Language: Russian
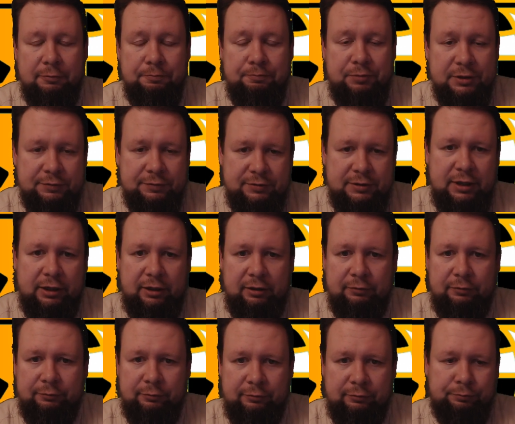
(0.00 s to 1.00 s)
Без всякой,
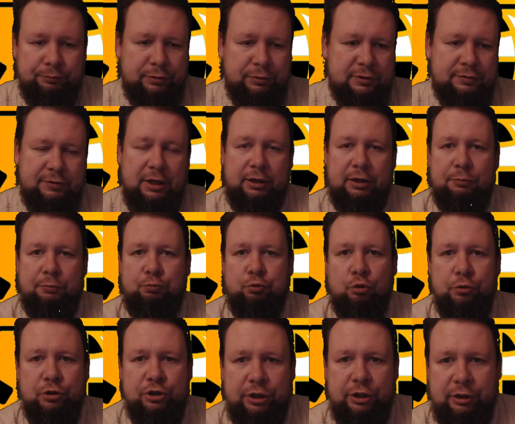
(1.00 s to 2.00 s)
без всякой
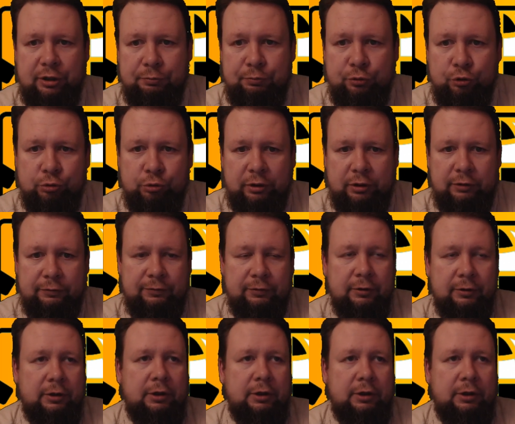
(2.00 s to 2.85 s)
помощи компьютеров